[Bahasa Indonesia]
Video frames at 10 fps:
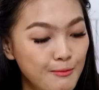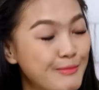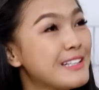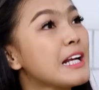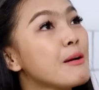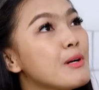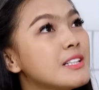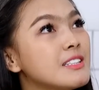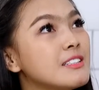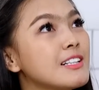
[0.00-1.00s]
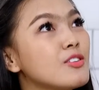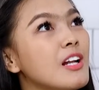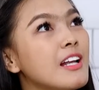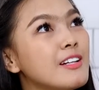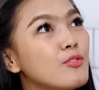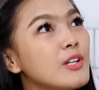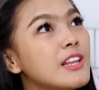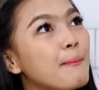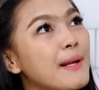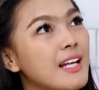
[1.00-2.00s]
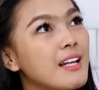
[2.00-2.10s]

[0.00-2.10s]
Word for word: Bentar ya mas, saya soalnya lagi nungguin temen.